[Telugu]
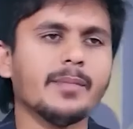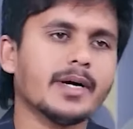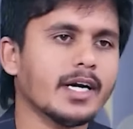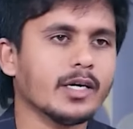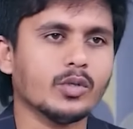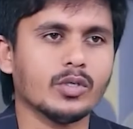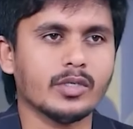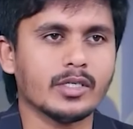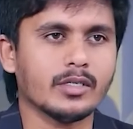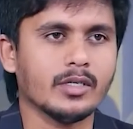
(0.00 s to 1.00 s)
సరదాగా
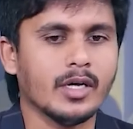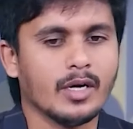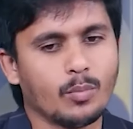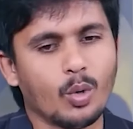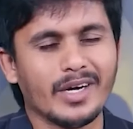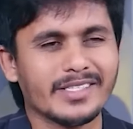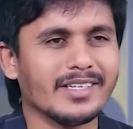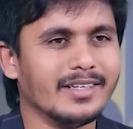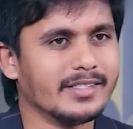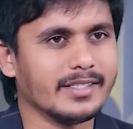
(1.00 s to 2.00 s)
ఉంటారు
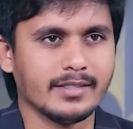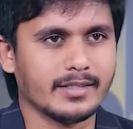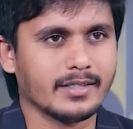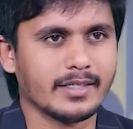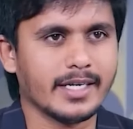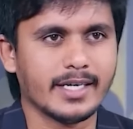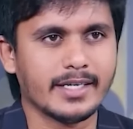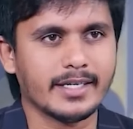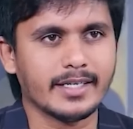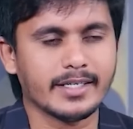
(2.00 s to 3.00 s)
బాయ్స్ గర్ల్స్ ఇదంతా ఎలా
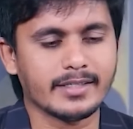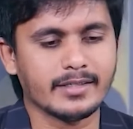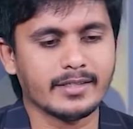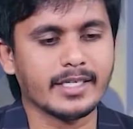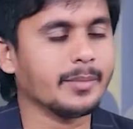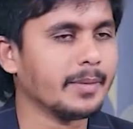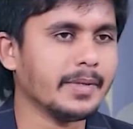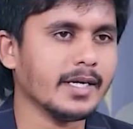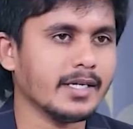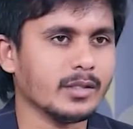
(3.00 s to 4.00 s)
అంటే లైక్ నేను
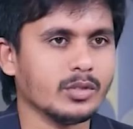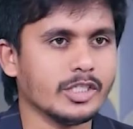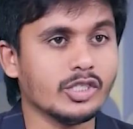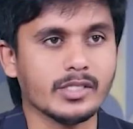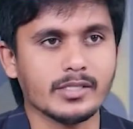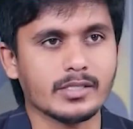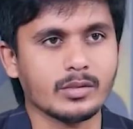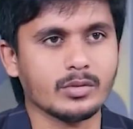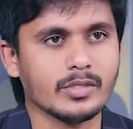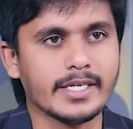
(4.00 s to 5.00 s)
పబ్కి వెళ్ళాను ఎంజాయ్
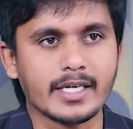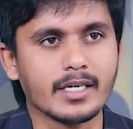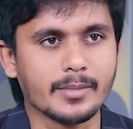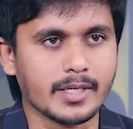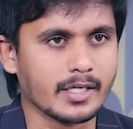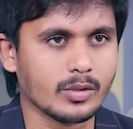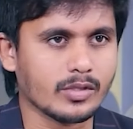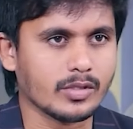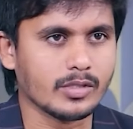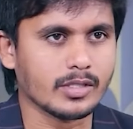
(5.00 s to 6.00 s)
చేశాను ఈ రకంగా
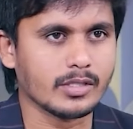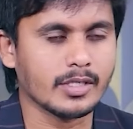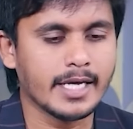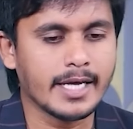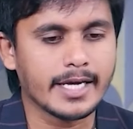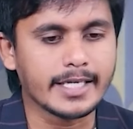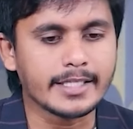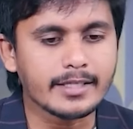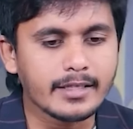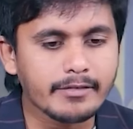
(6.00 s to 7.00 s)
మాట్లాడుకునే వాళ్ళు ఉంటారు
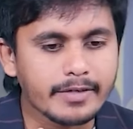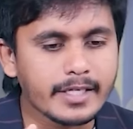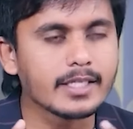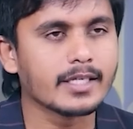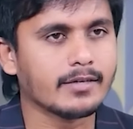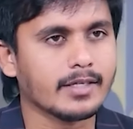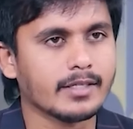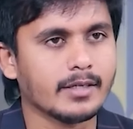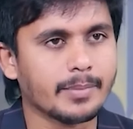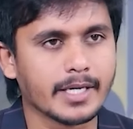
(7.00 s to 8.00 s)
ఇదంతా విన్న
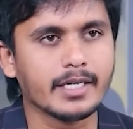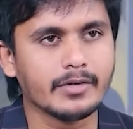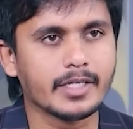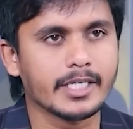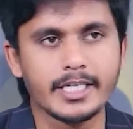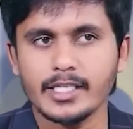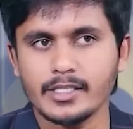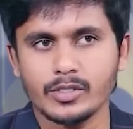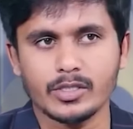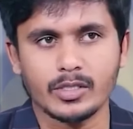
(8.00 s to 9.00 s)
తర్వాత పక్కన ఎవరైనా
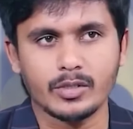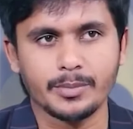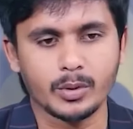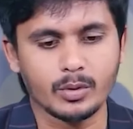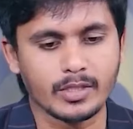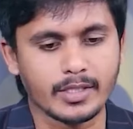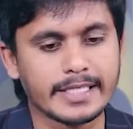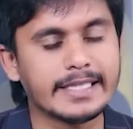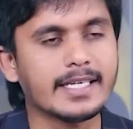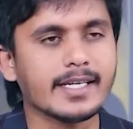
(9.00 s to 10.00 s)
టీనేజర్స్ ఉంటారు ఇప్పుడు ఒక
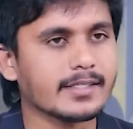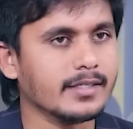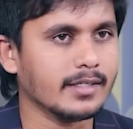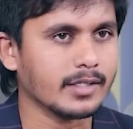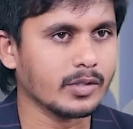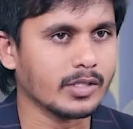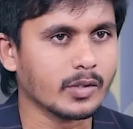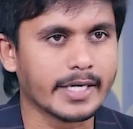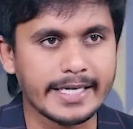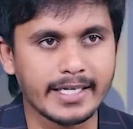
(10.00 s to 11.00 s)
టెన్త్ క్లాస్ గర్ల్
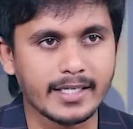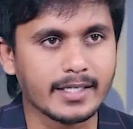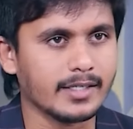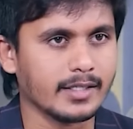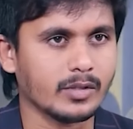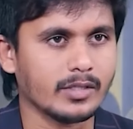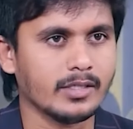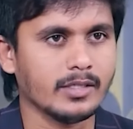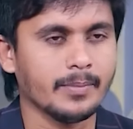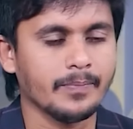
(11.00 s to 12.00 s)
అనుకోండి ఒక ఇంటర్ గర్ల్
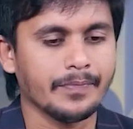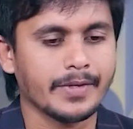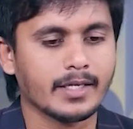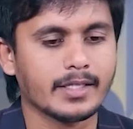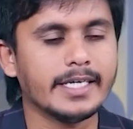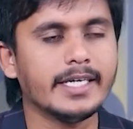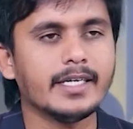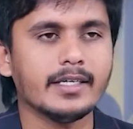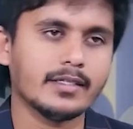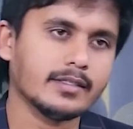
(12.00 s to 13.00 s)
అనుకోండి తను
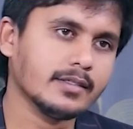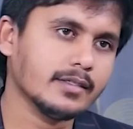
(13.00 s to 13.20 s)
ఏంటంటే